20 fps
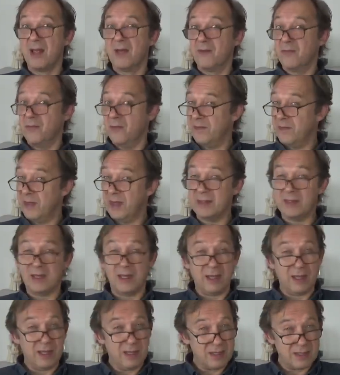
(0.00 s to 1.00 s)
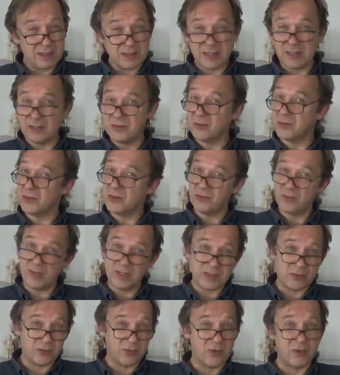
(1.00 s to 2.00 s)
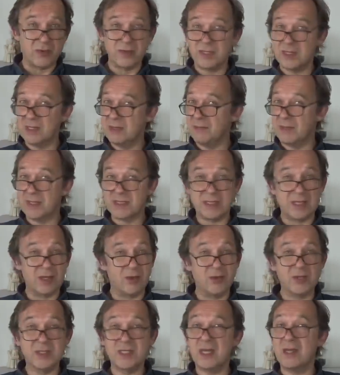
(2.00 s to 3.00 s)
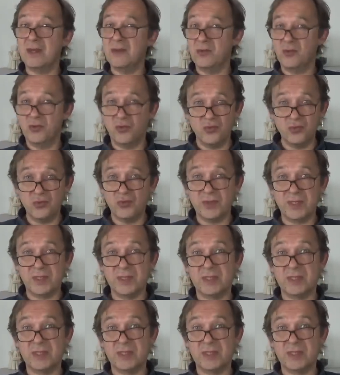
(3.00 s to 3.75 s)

faut faire très attention à ce qu'on leur dit, parce qu'ils retiennent tout.